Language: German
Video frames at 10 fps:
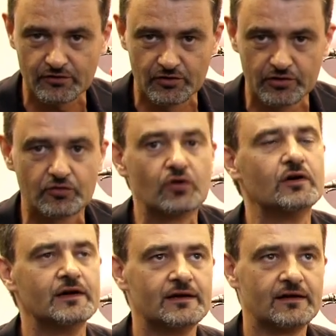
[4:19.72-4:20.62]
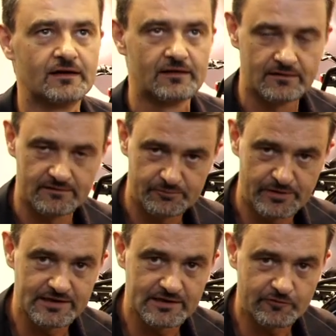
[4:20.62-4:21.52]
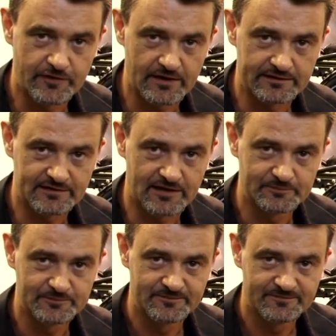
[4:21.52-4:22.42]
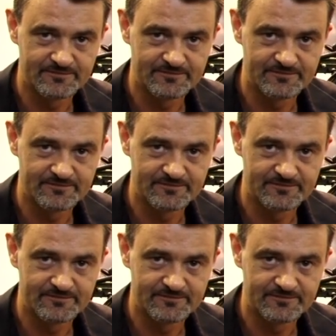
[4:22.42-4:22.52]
Euro bei Ihrem Fachhändler.